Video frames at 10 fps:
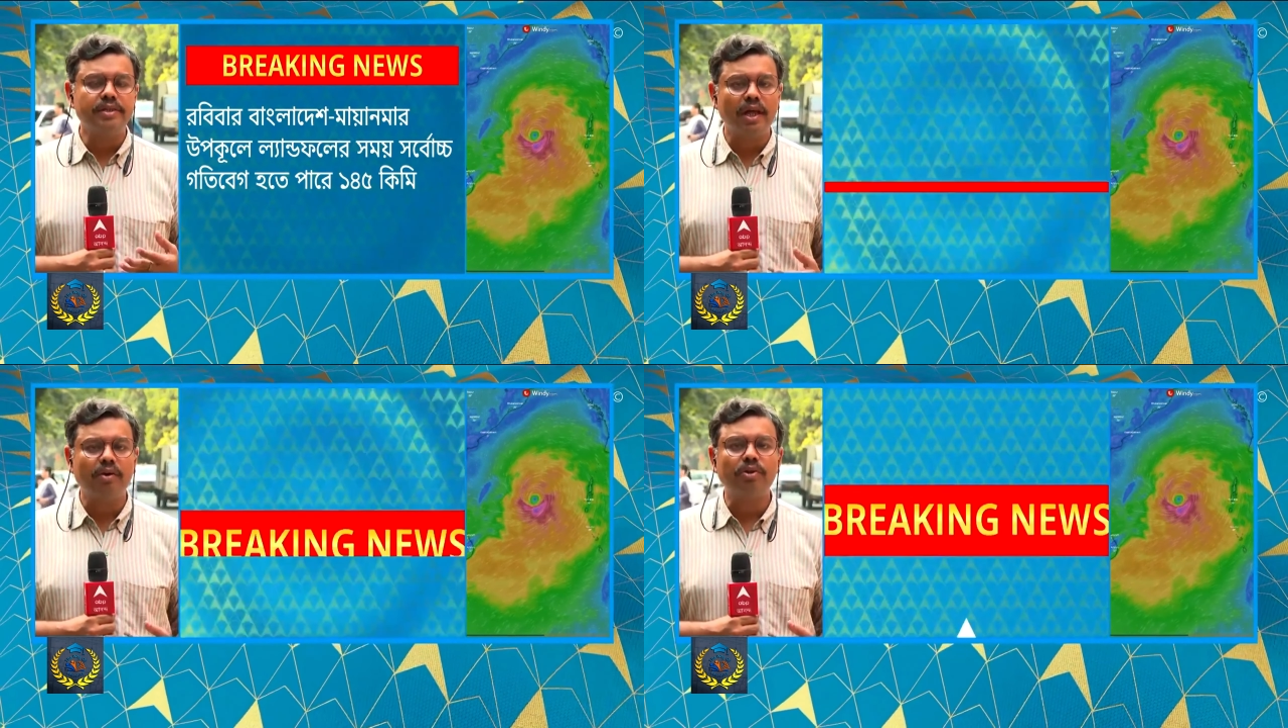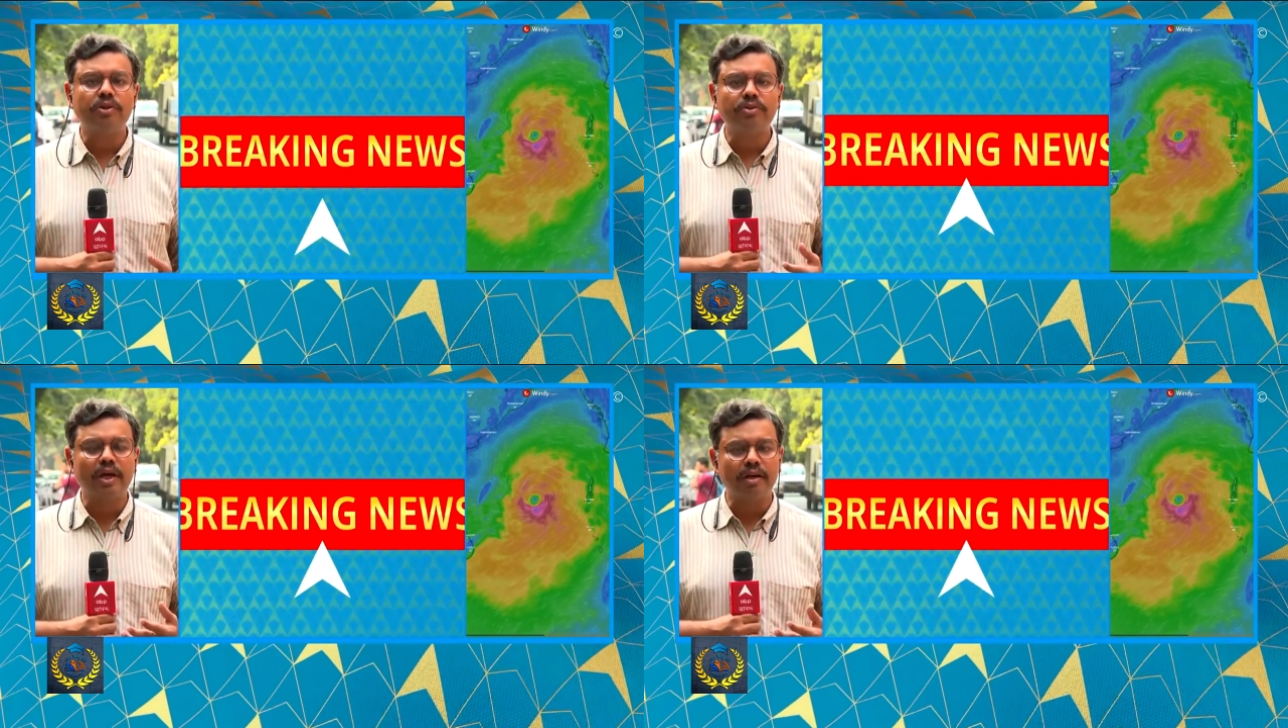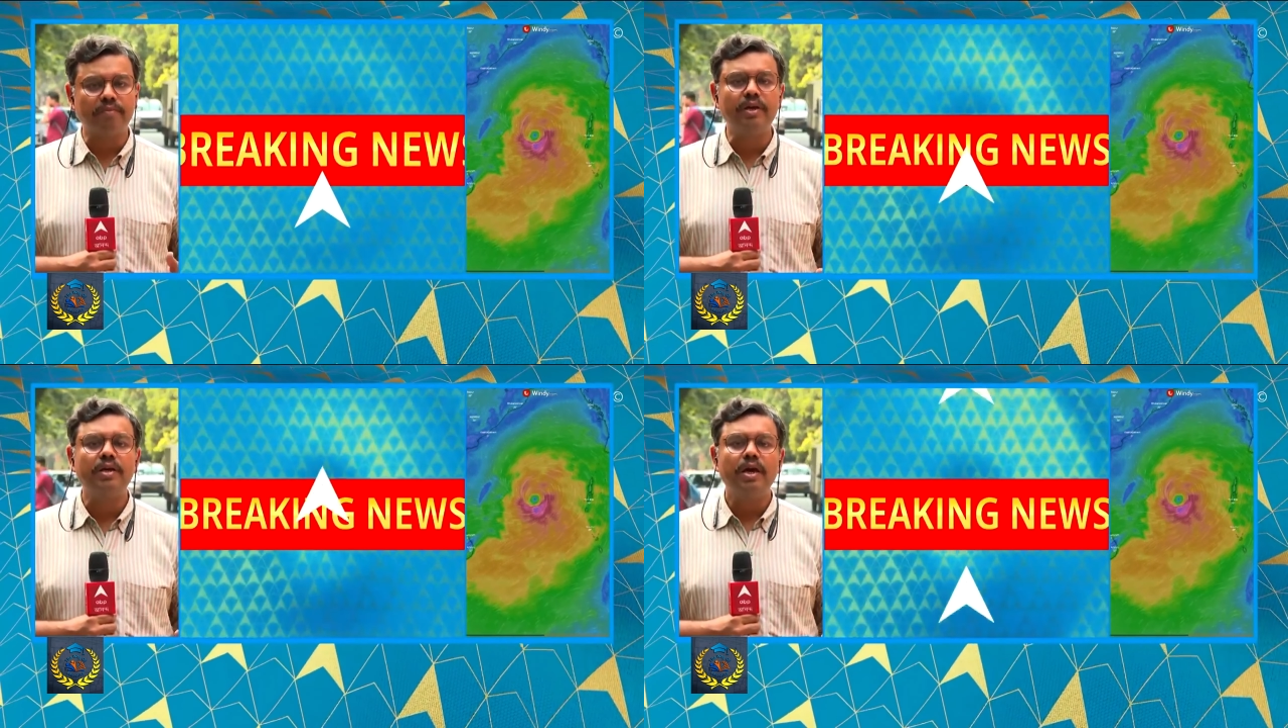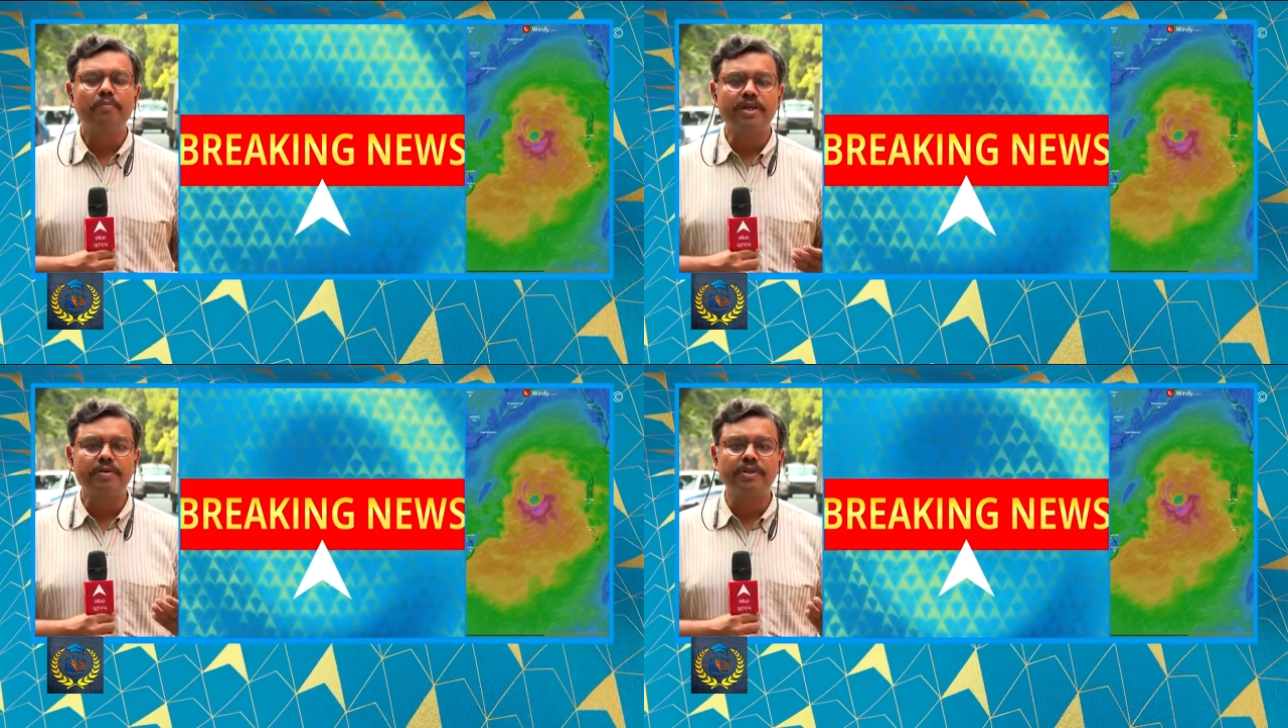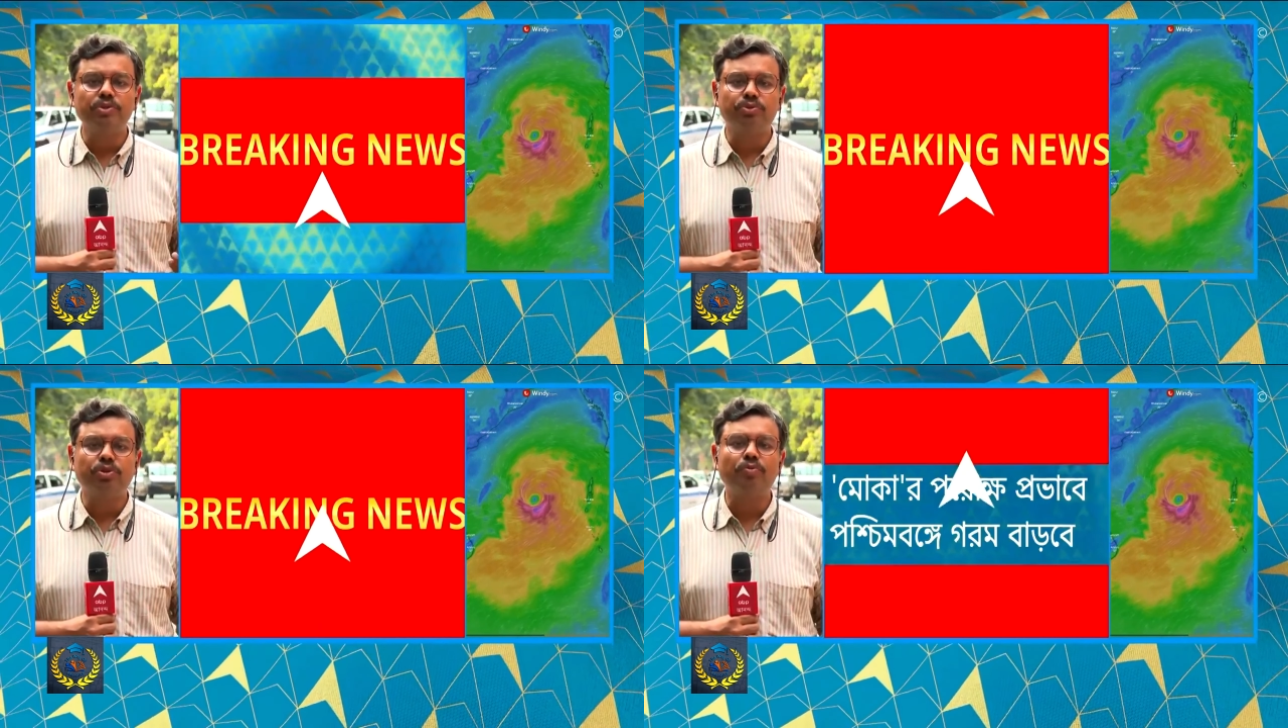জেলাগুলোতে থাকবেই
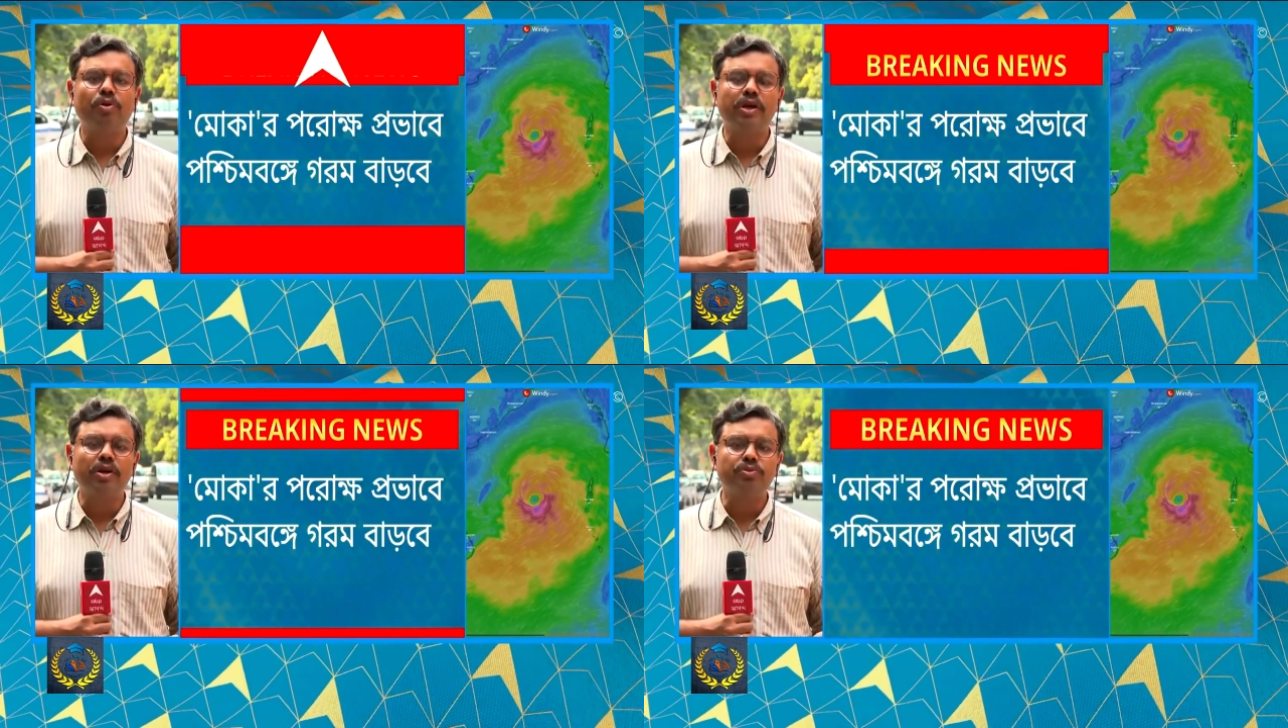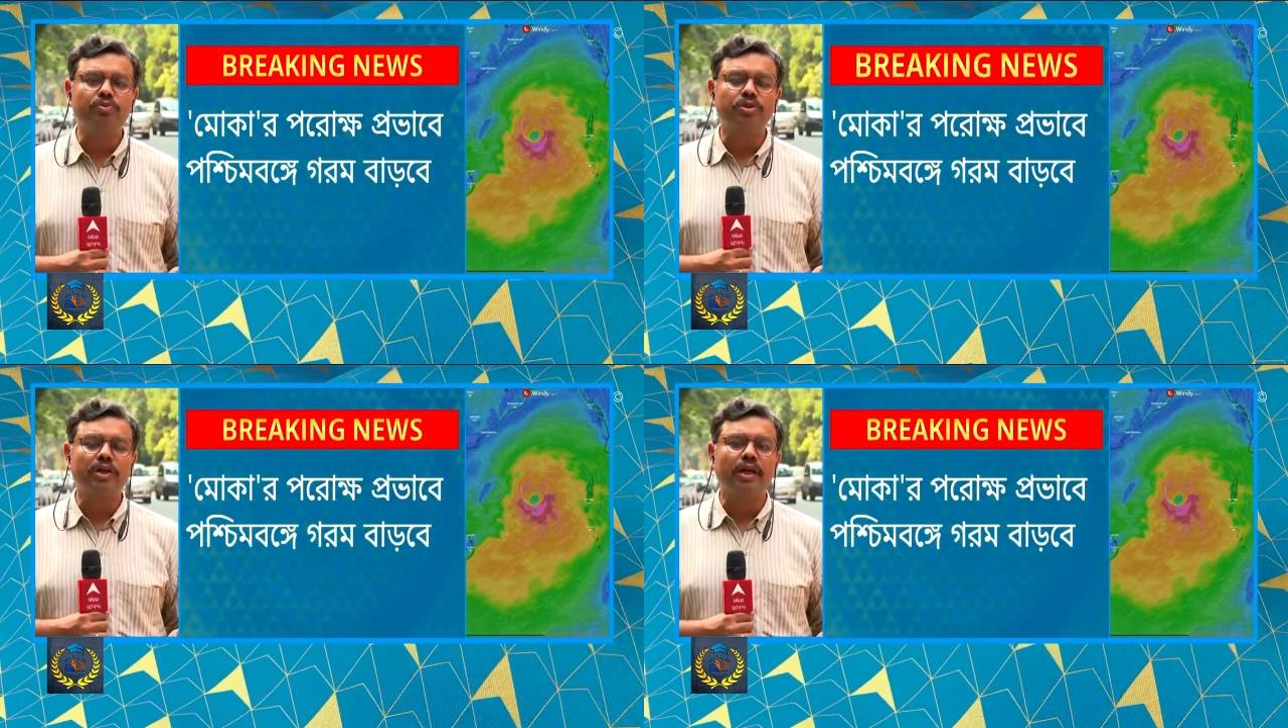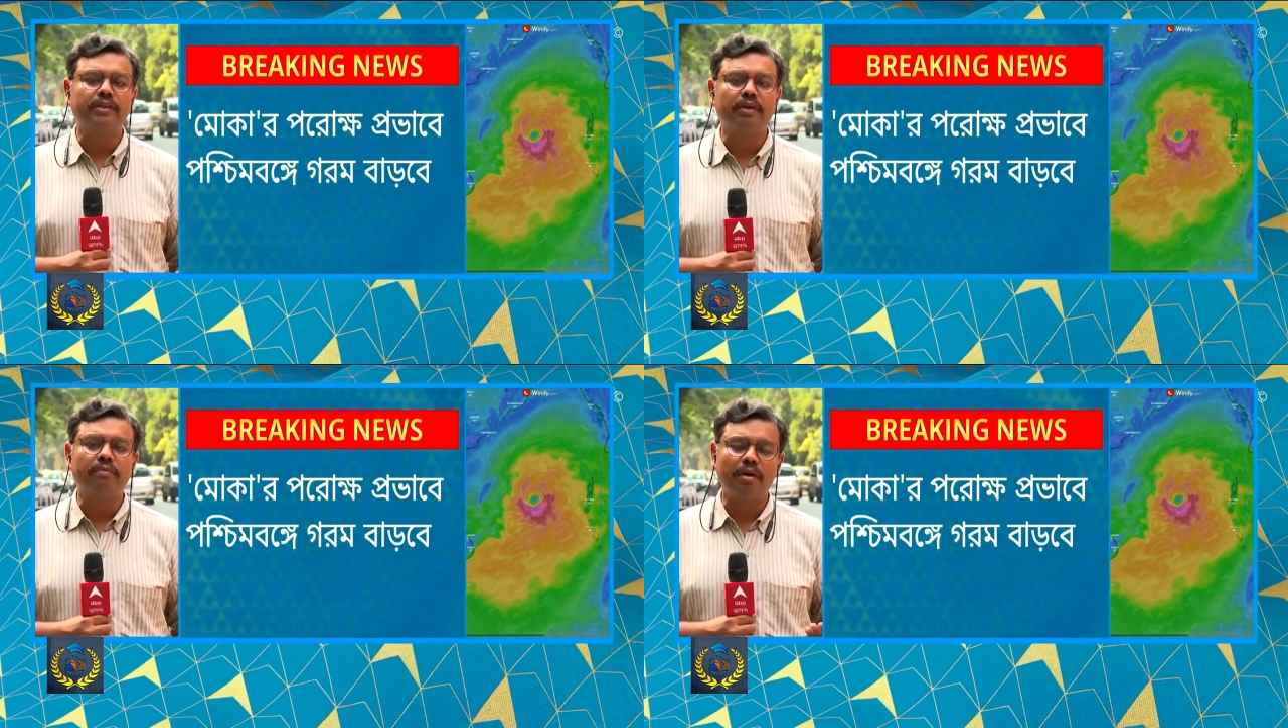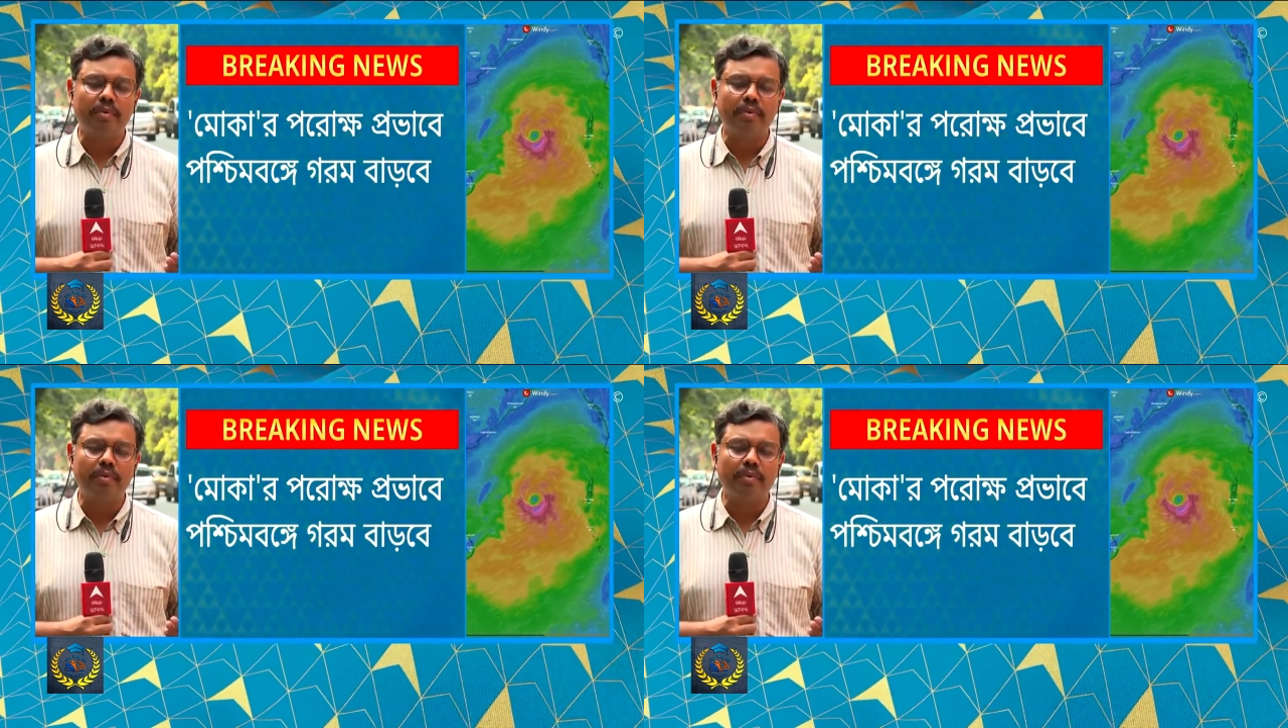পাশাপাশি উত্তরবঙ্গেরও দুটো জেলাতে